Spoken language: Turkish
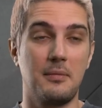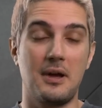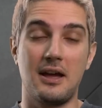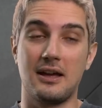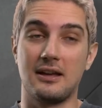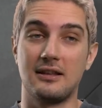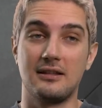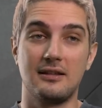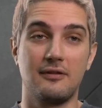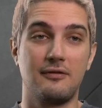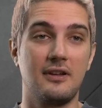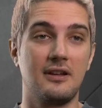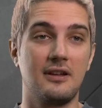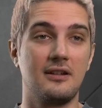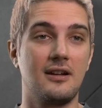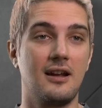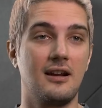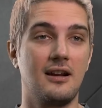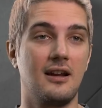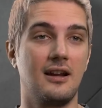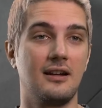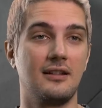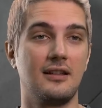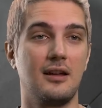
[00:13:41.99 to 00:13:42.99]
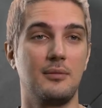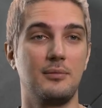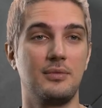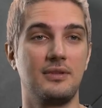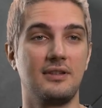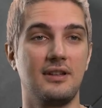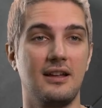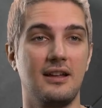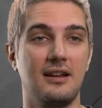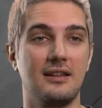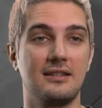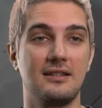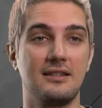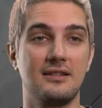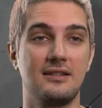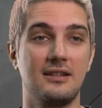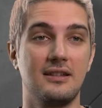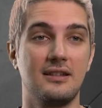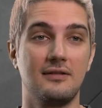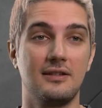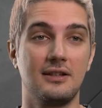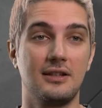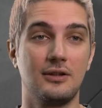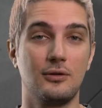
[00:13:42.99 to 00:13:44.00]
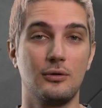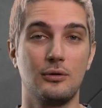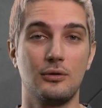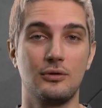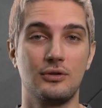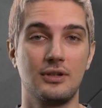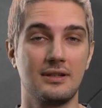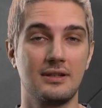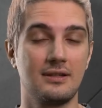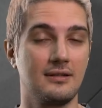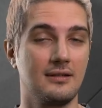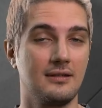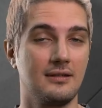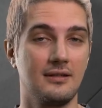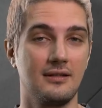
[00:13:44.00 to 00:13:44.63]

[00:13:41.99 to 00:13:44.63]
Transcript: belki de Ferrari'lerden bir tanesini zirvede göreceğiz.